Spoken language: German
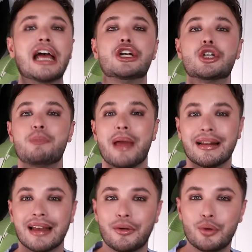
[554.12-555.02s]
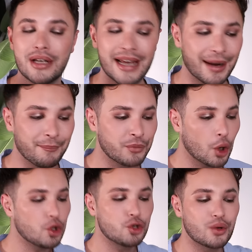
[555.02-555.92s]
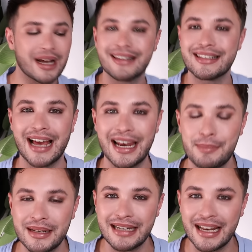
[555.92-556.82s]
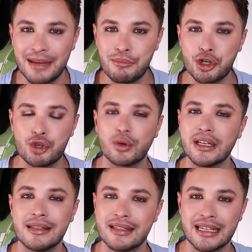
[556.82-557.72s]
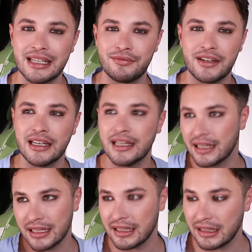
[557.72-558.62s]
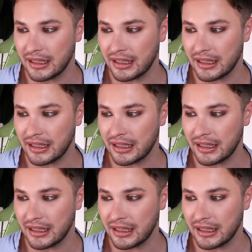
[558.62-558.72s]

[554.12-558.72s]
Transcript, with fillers: spektakulär. Und du kannst sie alle miteinander mischen. Du riechst nicht wie,